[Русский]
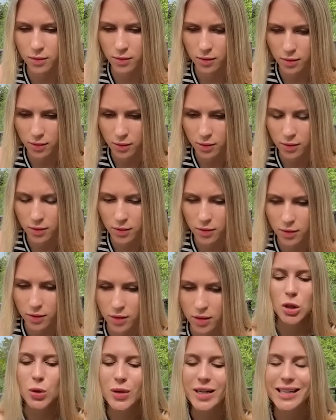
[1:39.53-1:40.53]
Let's go.
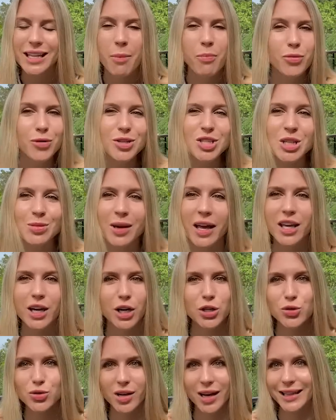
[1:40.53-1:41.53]
Ну и, допустим, я не
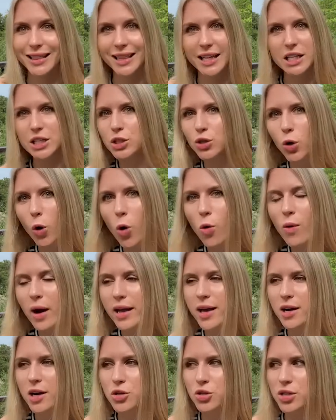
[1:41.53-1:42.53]
хочу сказать let's go, а
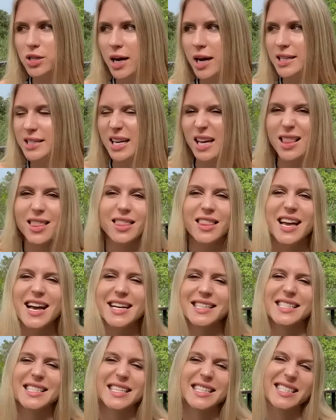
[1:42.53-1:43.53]
я хочу сказать
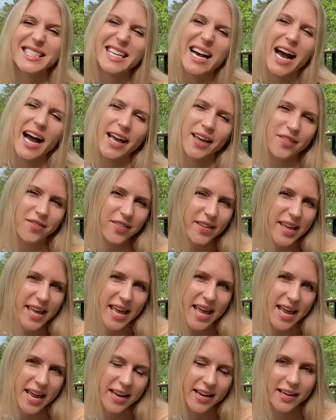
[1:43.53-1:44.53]
let's dive
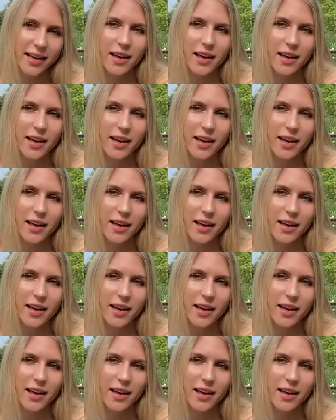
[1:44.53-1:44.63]
in,